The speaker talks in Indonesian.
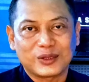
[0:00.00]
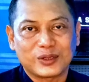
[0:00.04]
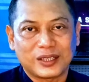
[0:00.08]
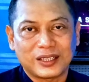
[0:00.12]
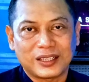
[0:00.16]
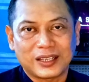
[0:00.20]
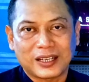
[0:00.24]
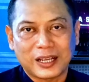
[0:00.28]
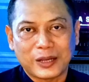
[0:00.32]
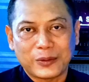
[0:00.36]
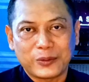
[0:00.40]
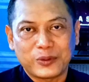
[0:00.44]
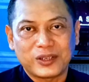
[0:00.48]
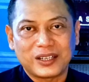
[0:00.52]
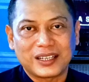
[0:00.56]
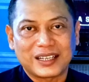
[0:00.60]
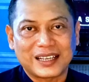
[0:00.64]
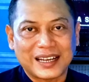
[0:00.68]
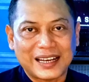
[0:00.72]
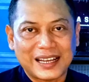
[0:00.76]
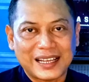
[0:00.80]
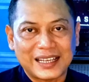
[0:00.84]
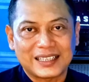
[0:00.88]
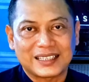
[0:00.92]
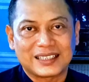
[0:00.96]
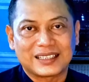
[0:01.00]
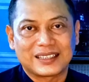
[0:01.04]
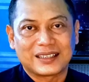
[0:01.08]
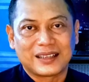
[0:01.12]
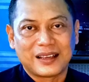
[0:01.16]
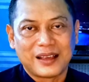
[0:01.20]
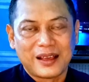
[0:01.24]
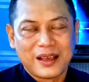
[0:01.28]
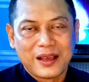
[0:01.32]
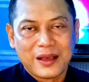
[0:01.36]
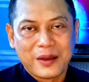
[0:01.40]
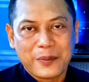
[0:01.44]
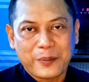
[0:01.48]
yang sudah tergabung di kelas
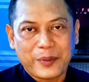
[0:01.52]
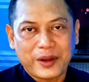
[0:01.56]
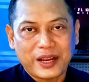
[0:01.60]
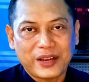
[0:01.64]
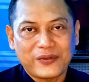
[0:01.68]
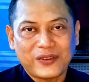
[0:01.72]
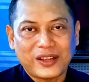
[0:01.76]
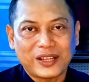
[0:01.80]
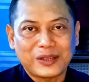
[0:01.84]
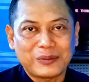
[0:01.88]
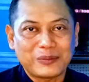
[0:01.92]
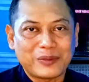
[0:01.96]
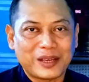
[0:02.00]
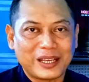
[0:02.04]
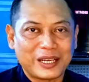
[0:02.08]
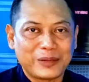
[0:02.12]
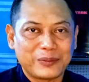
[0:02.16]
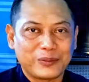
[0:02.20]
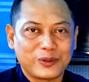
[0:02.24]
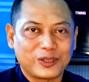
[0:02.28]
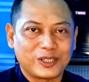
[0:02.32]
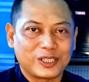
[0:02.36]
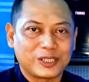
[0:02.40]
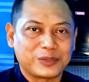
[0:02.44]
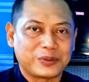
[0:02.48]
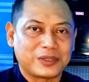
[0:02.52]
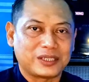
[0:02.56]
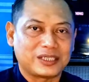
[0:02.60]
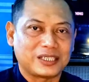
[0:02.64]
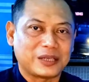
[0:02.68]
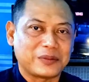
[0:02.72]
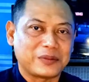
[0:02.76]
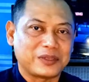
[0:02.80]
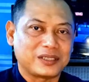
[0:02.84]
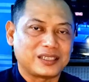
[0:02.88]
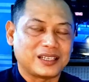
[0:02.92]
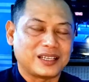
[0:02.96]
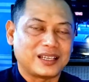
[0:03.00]
privat My Hypnotis
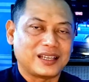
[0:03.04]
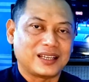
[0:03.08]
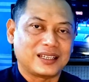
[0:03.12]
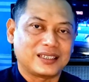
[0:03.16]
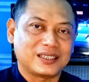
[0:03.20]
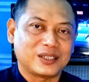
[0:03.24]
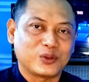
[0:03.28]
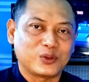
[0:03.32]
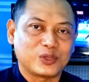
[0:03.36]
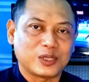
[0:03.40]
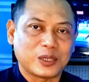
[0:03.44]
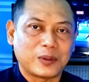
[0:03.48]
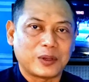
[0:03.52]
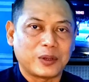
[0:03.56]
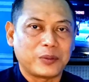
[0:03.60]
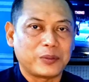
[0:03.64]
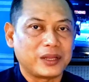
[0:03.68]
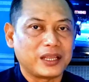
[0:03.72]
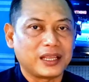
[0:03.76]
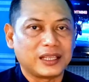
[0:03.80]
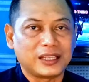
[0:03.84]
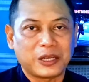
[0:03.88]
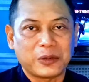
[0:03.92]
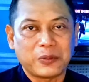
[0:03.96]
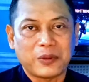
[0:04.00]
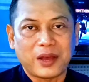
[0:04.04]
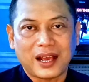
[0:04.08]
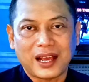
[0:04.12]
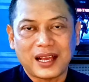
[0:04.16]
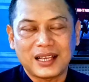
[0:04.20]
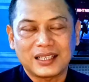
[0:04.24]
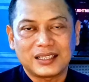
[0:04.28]
bersama saya. Saya ucapkan banyak terima